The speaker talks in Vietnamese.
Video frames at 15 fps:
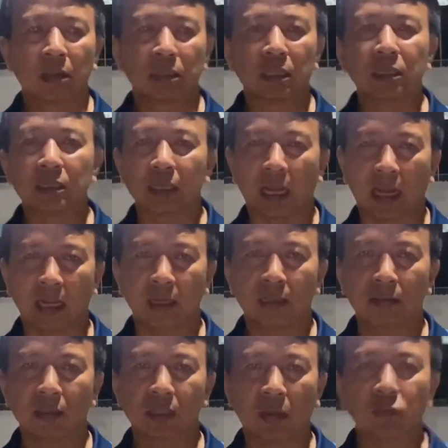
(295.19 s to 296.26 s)
sinh
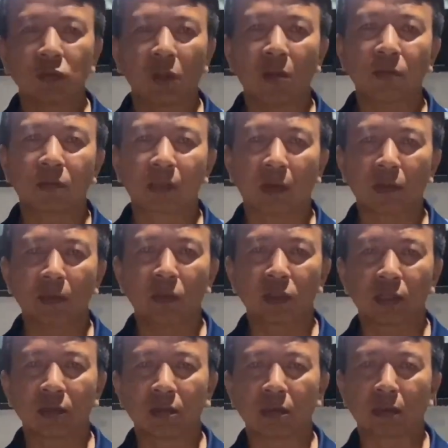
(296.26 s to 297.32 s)
sản, nó sống tốt trong cái môi
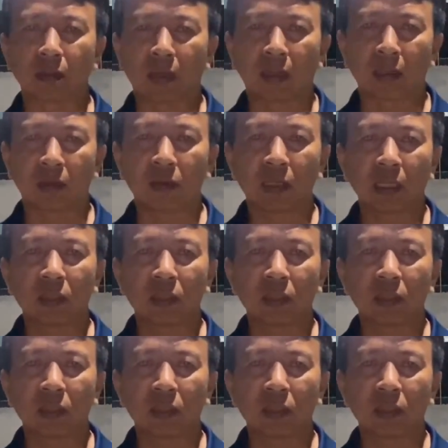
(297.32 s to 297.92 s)
trường của cái